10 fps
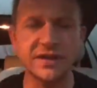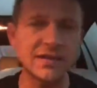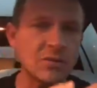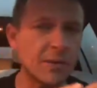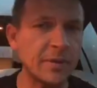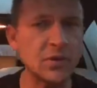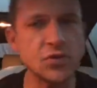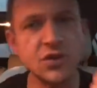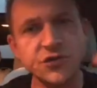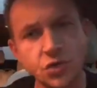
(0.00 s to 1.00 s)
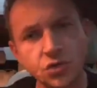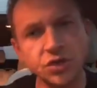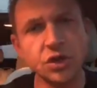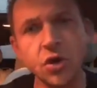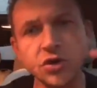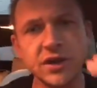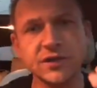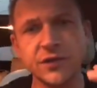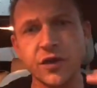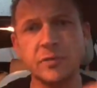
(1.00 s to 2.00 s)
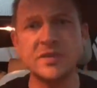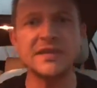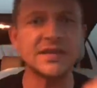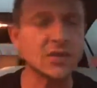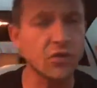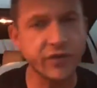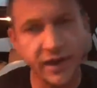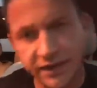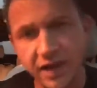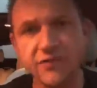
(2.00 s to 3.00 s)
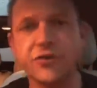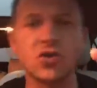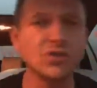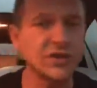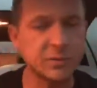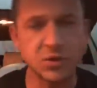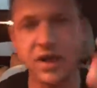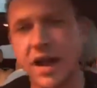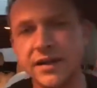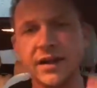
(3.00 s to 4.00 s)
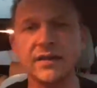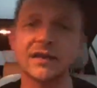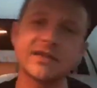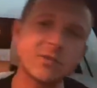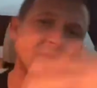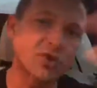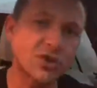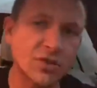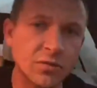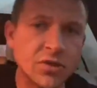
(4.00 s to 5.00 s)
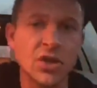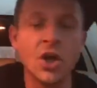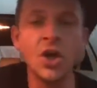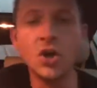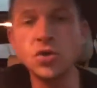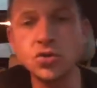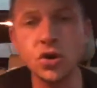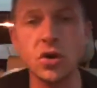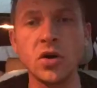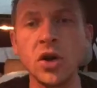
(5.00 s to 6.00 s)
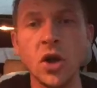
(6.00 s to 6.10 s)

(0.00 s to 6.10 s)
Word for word: Tak samo jak planujesz w ciągu tygodnia swoje biznesowe telefony, spotkania, tak samo możesz zrobić jutro,